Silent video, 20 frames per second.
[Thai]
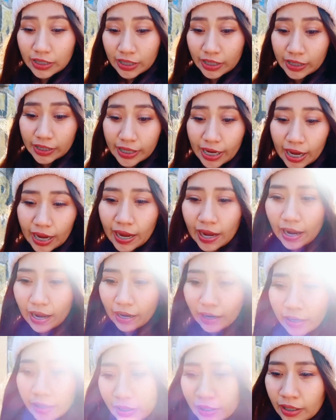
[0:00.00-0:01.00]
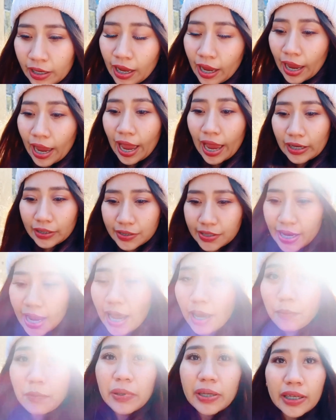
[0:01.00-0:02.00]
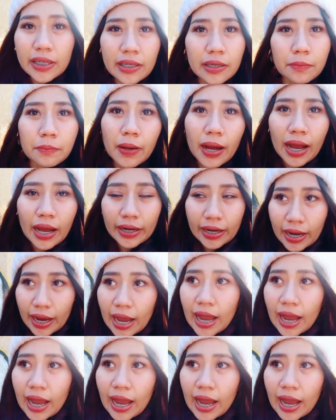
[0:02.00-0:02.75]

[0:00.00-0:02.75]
อาทิตย์หน้า อาจจะมีหิมะนะ